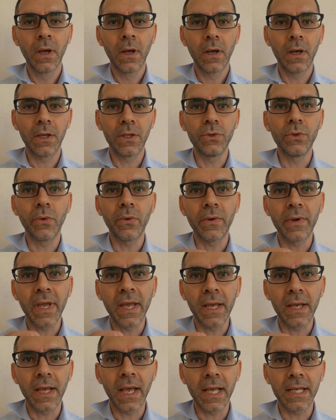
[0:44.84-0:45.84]
eh,
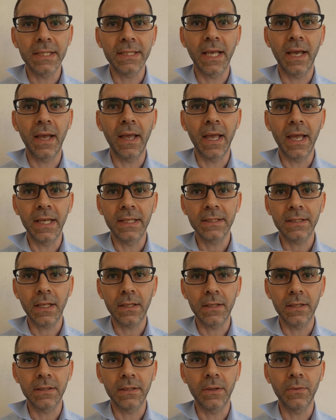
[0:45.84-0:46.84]
dove è
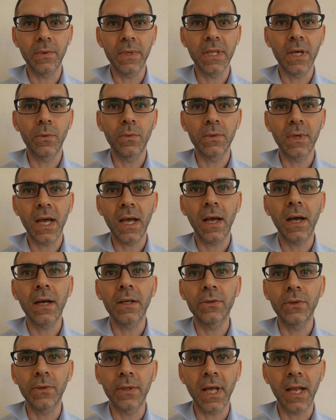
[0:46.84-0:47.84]
stata eseguita
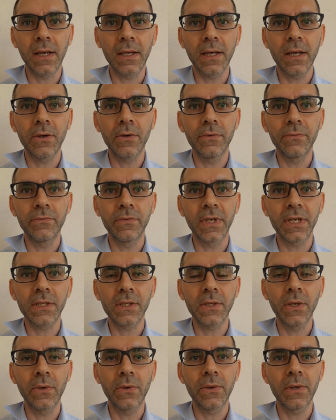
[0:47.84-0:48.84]
una totale
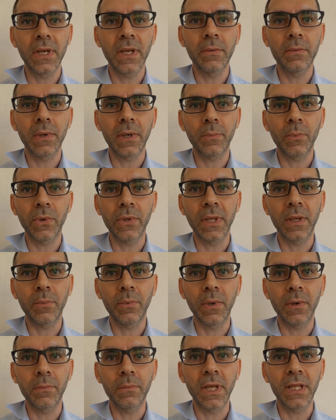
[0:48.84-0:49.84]
riconversione per poter
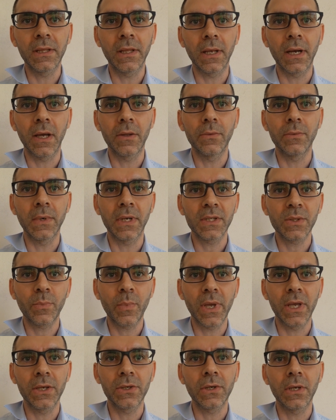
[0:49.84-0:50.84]
permettere ad una
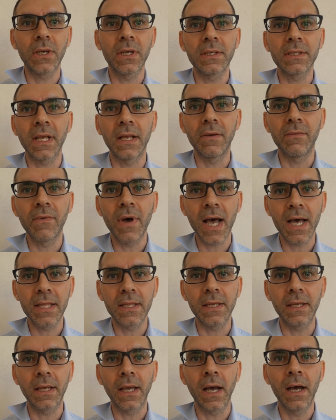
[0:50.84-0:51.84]
specie
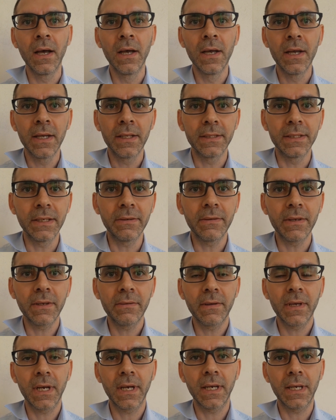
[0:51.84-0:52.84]
selvatica di
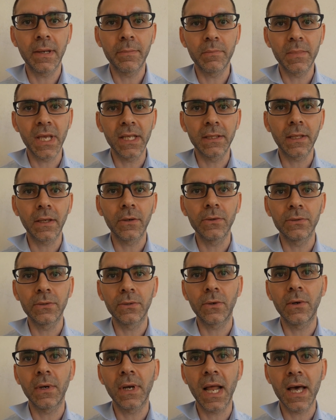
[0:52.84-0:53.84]
vivere in ambiente
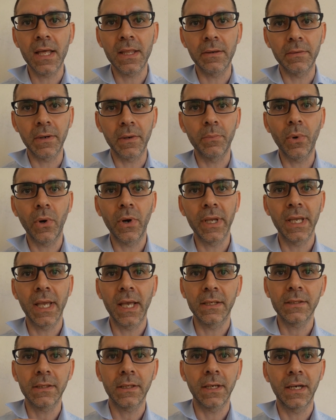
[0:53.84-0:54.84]
controllata per poi
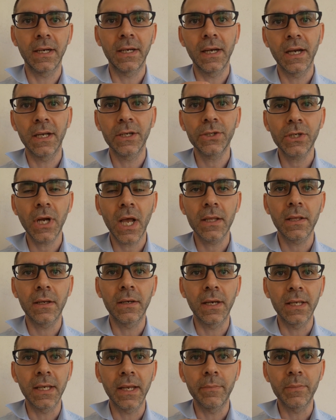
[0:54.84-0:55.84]
essere rilasciata
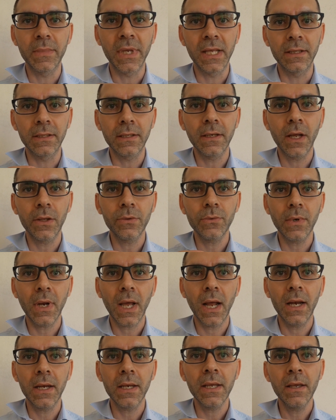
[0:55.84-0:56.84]
negli ambienti
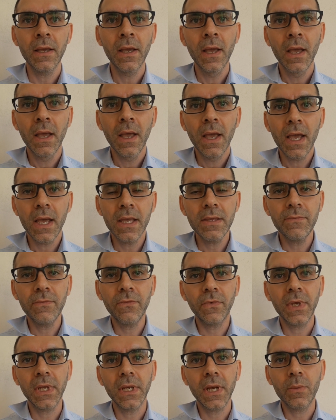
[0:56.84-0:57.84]
naturali ed
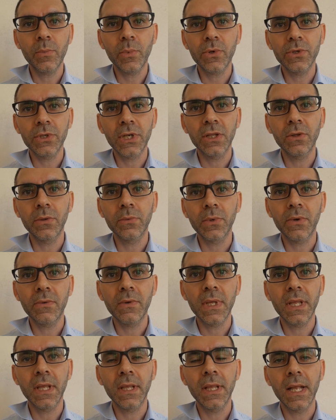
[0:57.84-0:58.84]
infine il progetto
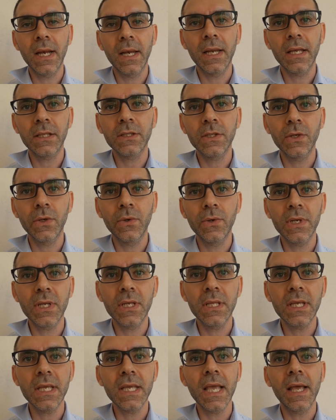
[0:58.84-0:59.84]
prevede delle
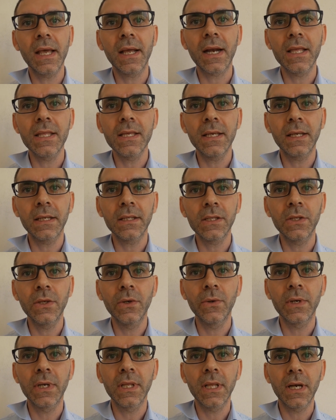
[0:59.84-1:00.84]
azioni di
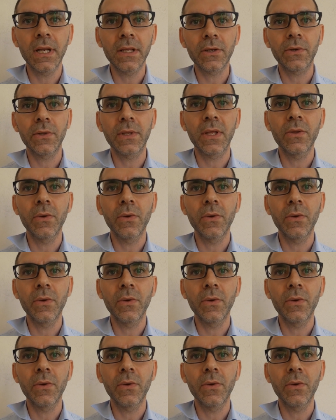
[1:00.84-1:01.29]
eradicazione della trota